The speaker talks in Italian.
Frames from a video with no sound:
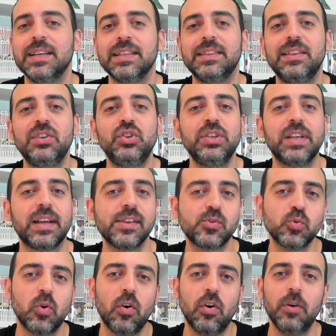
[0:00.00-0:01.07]
decide che il
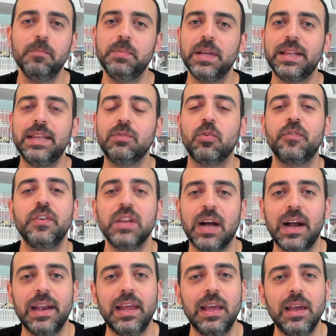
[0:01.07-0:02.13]
suo obiettivo
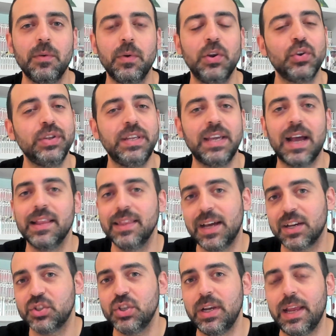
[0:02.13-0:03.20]
finale è quello di
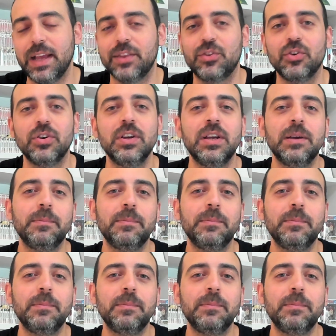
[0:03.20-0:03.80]
andarci a letto